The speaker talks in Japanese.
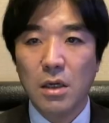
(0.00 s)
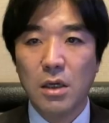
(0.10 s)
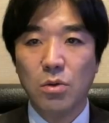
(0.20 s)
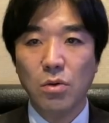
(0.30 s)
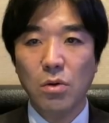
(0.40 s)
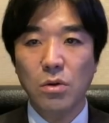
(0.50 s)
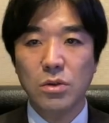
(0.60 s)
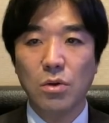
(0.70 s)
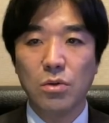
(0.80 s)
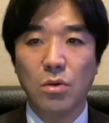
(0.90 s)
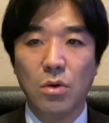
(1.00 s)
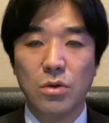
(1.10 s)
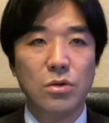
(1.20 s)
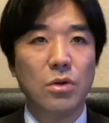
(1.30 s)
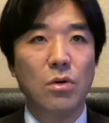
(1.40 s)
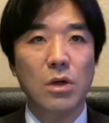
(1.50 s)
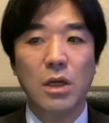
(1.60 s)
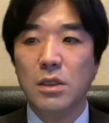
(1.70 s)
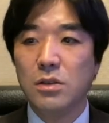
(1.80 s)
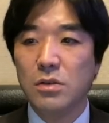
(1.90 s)
都構想という
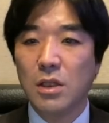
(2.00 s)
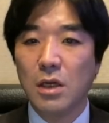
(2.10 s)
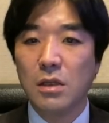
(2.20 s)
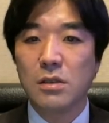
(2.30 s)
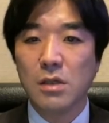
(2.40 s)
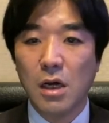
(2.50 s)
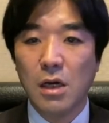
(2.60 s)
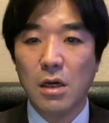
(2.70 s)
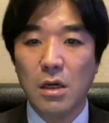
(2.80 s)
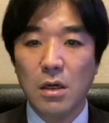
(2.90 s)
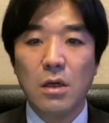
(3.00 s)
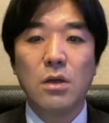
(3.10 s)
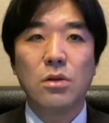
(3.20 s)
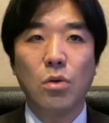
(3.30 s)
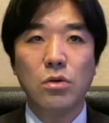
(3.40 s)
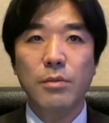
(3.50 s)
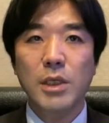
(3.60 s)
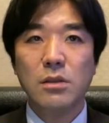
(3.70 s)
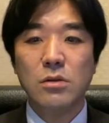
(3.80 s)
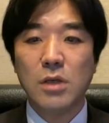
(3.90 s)
表現についてなんですが、特
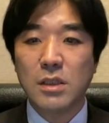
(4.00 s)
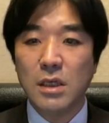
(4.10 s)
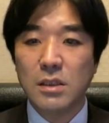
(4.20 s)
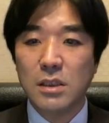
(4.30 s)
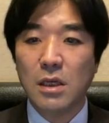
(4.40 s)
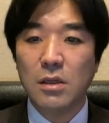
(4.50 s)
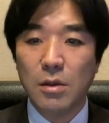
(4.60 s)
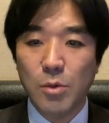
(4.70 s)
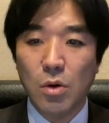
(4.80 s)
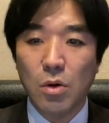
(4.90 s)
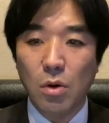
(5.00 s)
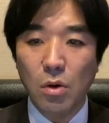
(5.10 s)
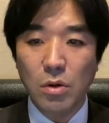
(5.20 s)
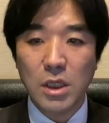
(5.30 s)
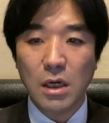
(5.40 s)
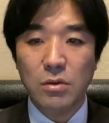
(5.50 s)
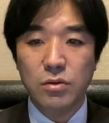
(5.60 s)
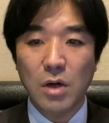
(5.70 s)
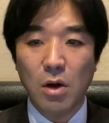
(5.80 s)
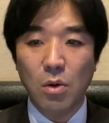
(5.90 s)
別区が設置されても大阪
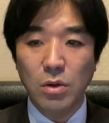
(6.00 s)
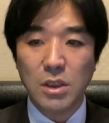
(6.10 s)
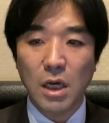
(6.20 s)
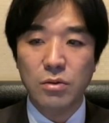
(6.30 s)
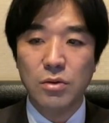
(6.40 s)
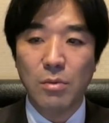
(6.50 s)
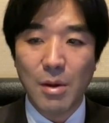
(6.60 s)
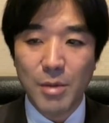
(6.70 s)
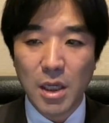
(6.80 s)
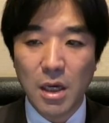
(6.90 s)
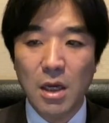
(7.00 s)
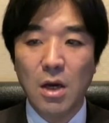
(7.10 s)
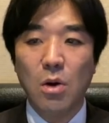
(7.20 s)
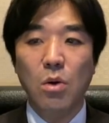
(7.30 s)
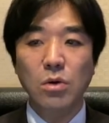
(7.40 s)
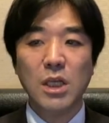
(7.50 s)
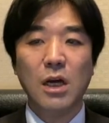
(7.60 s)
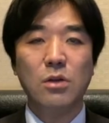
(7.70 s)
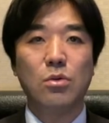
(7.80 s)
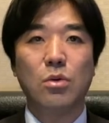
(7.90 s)
府は大阪府のままで大
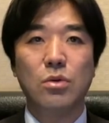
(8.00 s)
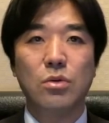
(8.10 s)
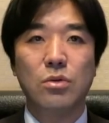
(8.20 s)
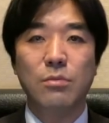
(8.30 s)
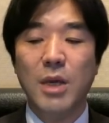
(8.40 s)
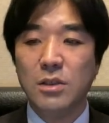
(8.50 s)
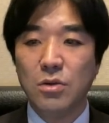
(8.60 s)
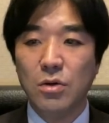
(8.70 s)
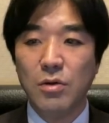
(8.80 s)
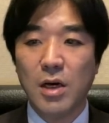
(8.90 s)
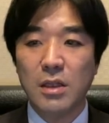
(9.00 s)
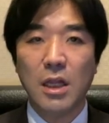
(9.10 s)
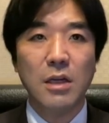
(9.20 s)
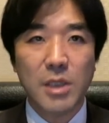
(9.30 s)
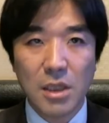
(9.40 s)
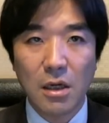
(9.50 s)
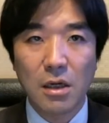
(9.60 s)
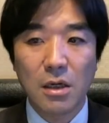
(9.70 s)
阪都という名称にはなりません。